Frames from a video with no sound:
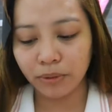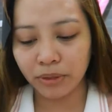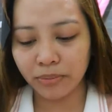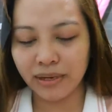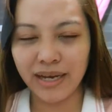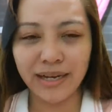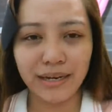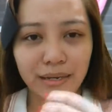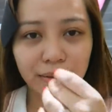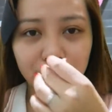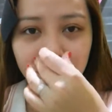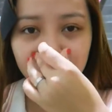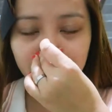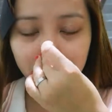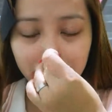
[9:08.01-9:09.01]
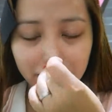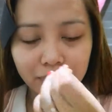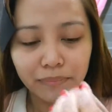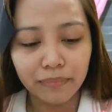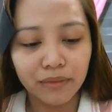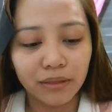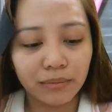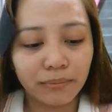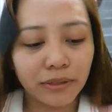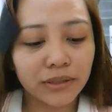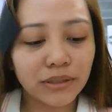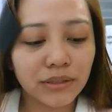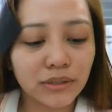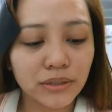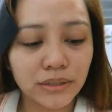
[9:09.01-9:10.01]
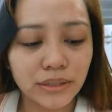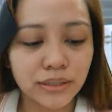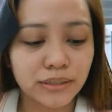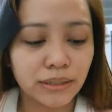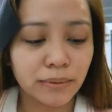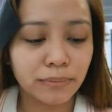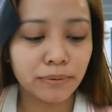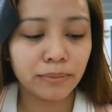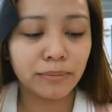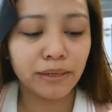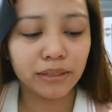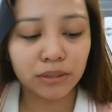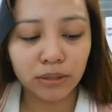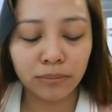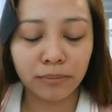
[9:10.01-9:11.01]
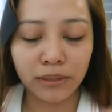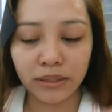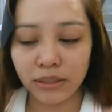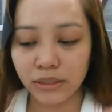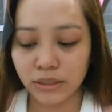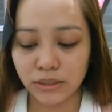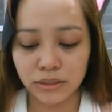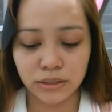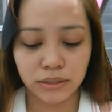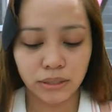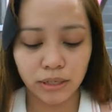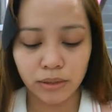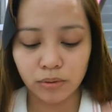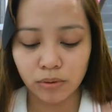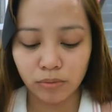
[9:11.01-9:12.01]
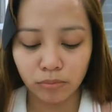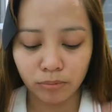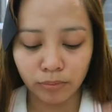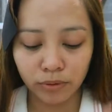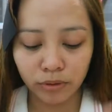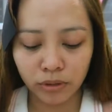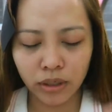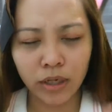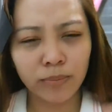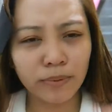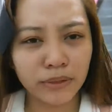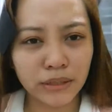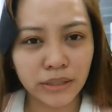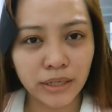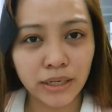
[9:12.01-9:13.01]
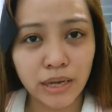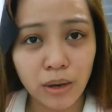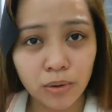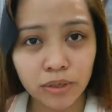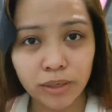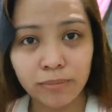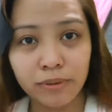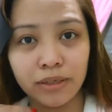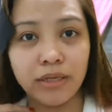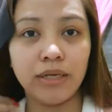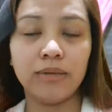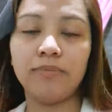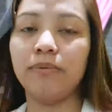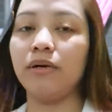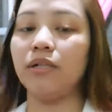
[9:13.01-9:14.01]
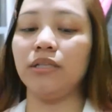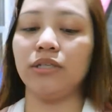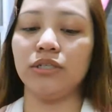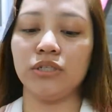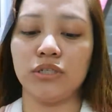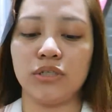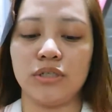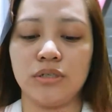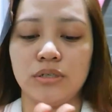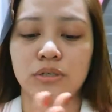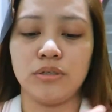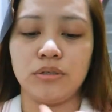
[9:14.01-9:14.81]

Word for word: Pero mahal eh. Pero siguro next time, pag may extra money, tatry ko nga bumili. Tatry, magtatry nga ako ng ibang nail polish.